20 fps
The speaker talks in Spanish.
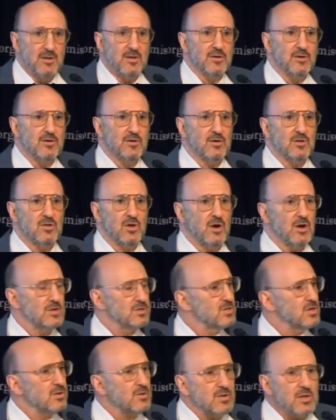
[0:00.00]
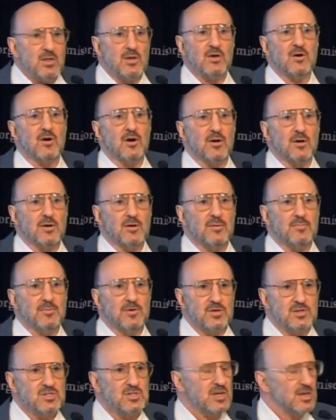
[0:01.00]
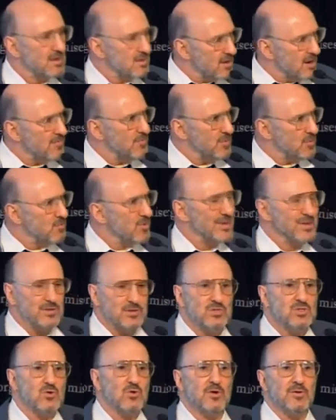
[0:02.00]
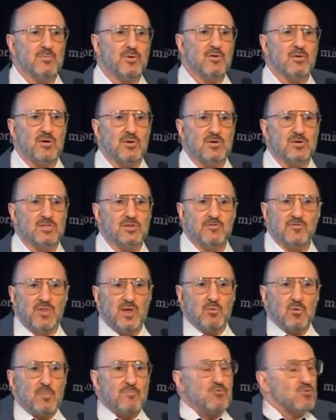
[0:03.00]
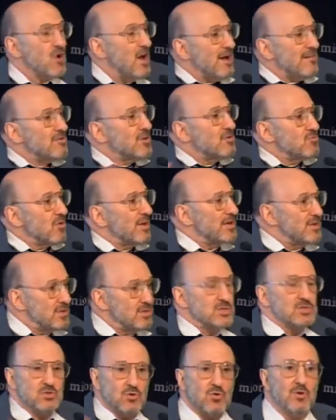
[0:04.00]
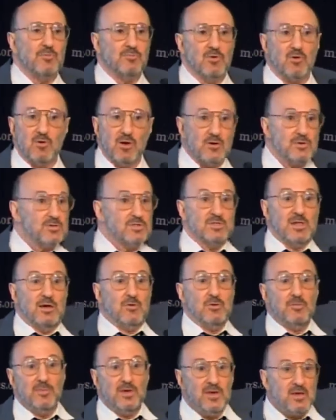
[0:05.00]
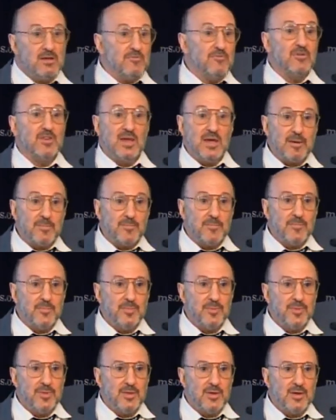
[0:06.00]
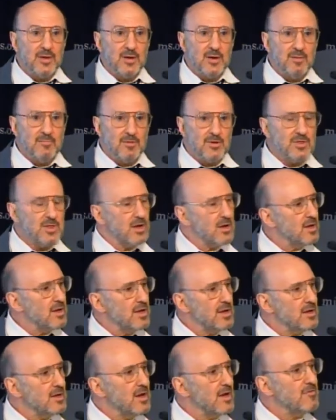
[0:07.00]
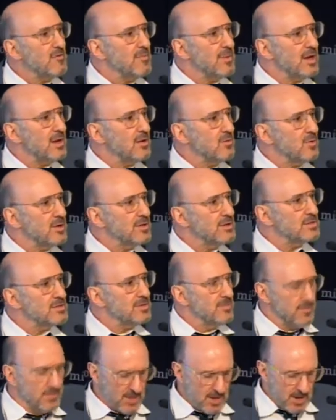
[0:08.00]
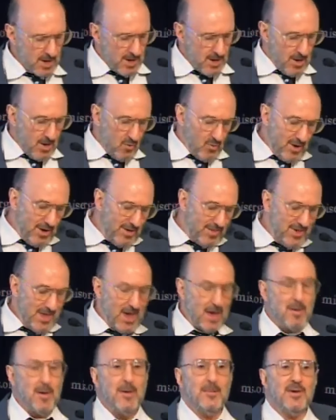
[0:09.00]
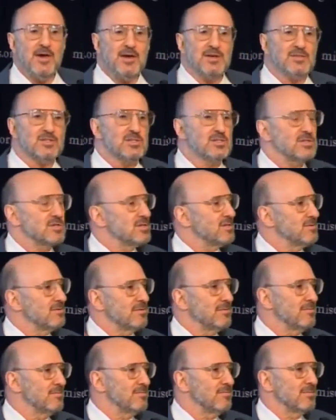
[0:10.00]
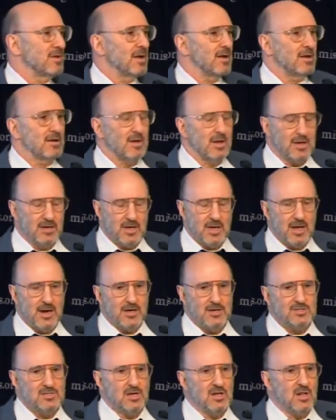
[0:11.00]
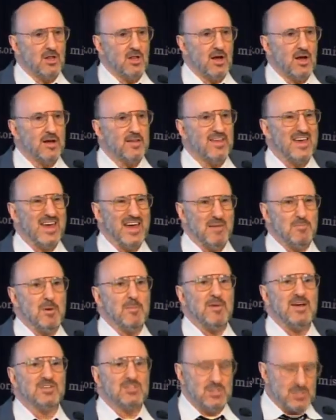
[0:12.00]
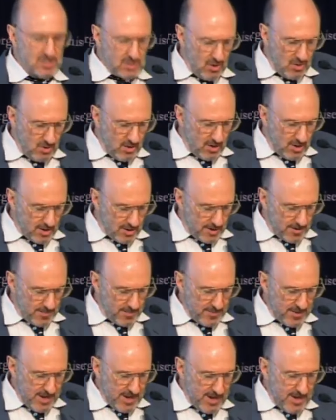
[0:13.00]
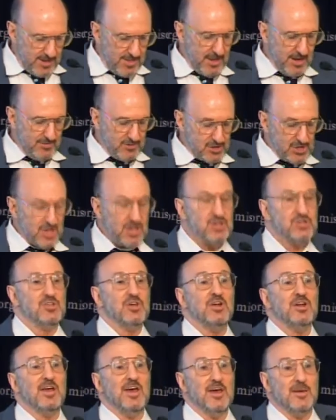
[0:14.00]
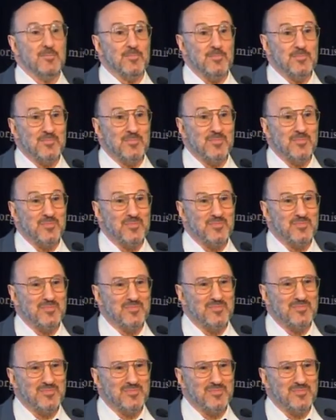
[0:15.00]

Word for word: Eres maldito Tuti. Lo son porque son agencias reguladoras del gobierno. Si fueran agencias reguladoras privadas, eso sería todo para ellos. Pero son gubernamentales. El MMS, no puedo mentir. El MMS ya no existe. Se han cambiado el nombre.